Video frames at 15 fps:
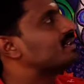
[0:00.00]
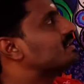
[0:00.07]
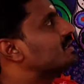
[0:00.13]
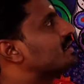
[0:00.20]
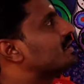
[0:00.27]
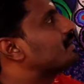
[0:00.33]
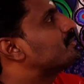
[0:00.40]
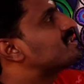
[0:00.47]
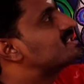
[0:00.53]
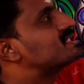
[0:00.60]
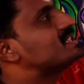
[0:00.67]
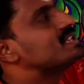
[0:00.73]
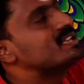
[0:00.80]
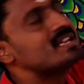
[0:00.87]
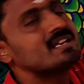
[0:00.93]
இது எல்லாமே
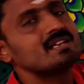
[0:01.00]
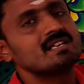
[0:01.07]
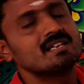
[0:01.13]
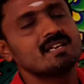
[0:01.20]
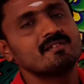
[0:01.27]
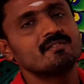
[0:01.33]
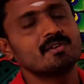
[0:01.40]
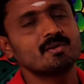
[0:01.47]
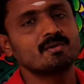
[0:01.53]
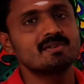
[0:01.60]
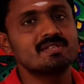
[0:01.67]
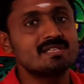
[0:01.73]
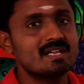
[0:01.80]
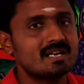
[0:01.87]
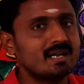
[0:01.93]
சீரியலில் வரும்
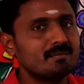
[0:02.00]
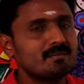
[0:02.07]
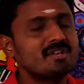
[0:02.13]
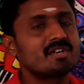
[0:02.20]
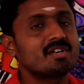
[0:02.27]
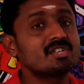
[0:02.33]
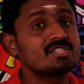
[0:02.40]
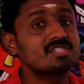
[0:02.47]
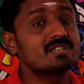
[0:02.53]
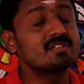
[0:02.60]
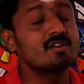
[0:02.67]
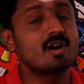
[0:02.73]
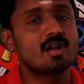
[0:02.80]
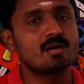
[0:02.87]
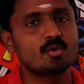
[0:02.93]
இது எல்லாமே ரிச் இன்
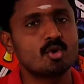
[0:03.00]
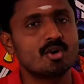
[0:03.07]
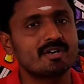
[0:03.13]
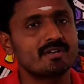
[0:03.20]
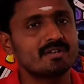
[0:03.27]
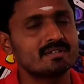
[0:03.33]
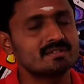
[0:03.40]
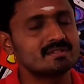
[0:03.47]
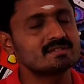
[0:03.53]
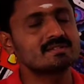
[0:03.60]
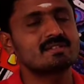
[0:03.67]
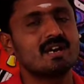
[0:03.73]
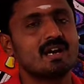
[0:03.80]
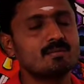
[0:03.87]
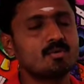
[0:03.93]
கார்போஹைட்ரேட்ஸ்
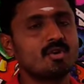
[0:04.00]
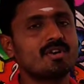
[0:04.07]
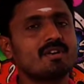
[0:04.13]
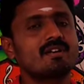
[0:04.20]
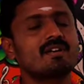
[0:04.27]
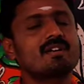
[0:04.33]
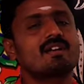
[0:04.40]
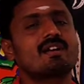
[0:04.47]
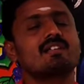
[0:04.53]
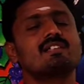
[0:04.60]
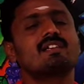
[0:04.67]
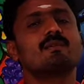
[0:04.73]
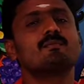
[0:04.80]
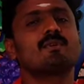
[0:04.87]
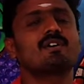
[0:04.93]
கார்போஹைட்ரேட்டுகள்
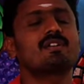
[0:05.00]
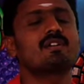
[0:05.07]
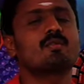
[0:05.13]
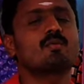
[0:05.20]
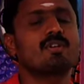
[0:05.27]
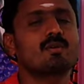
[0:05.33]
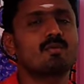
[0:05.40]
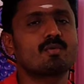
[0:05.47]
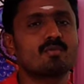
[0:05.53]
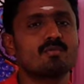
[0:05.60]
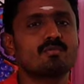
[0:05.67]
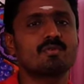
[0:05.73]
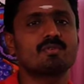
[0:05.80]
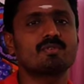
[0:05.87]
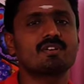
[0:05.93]
அதிகமாக இருக்கக்கூடிய
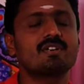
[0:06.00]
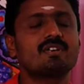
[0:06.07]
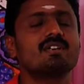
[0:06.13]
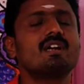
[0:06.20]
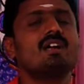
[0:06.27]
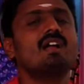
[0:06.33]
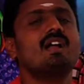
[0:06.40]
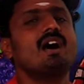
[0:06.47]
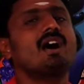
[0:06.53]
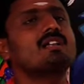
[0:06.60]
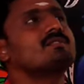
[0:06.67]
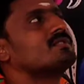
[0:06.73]
உணவுப் பொருட்கள் அது